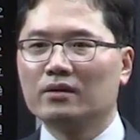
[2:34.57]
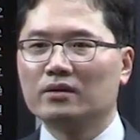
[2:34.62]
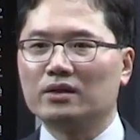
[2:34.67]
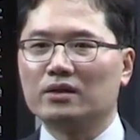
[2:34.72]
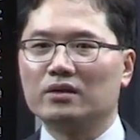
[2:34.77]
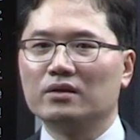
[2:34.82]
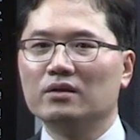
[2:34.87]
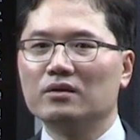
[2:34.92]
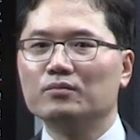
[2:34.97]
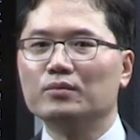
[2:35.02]

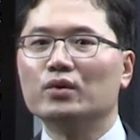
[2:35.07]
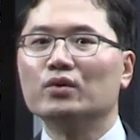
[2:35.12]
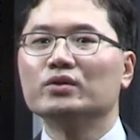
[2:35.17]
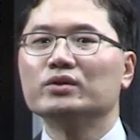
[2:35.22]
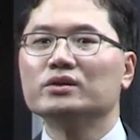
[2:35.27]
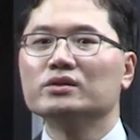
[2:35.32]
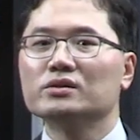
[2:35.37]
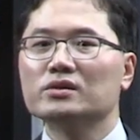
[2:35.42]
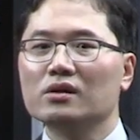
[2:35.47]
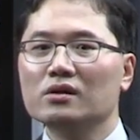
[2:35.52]
근데 이런
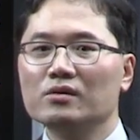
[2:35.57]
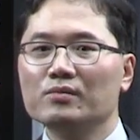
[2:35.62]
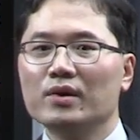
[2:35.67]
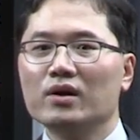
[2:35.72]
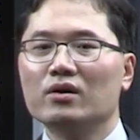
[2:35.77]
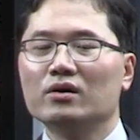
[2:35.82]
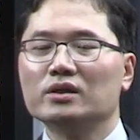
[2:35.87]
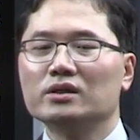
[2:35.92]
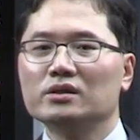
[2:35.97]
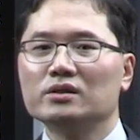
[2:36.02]
모든
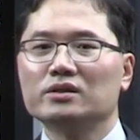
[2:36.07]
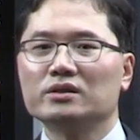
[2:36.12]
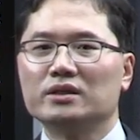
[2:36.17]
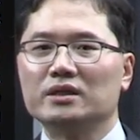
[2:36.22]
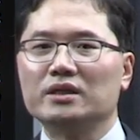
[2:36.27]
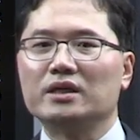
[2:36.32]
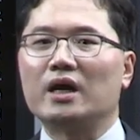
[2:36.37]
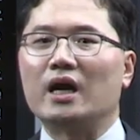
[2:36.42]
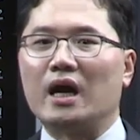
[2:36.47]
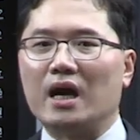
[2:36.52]
설명을
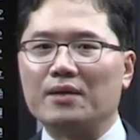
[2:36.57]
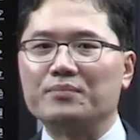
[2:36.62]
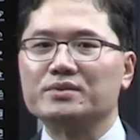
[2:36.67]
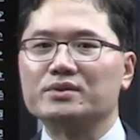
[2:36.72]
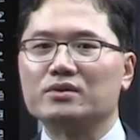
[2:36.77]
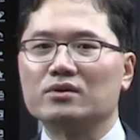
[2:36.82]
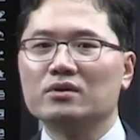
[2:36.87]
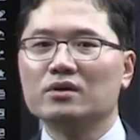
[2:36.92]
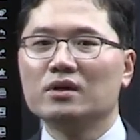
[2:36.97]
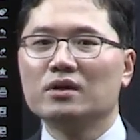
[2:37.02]
드리기에
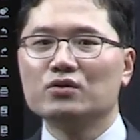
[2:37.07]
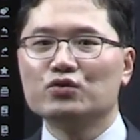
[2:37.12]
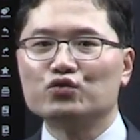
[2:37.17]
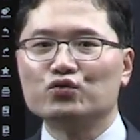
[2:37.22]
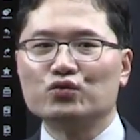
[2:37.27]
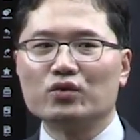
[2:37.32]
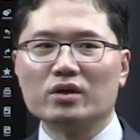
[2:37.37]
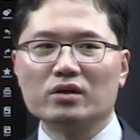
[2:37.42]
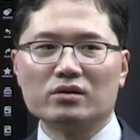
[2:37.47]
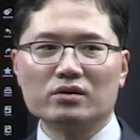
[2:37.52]
앞서
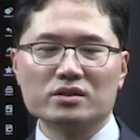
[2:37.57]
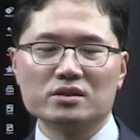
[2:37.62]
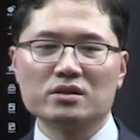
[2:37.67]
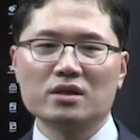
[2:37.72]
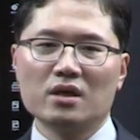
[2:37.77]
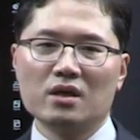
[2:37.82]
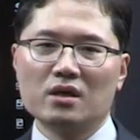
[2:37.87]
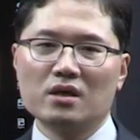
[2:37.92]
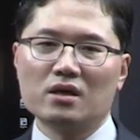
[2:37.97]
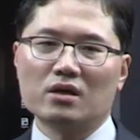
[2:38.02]
중요한 것은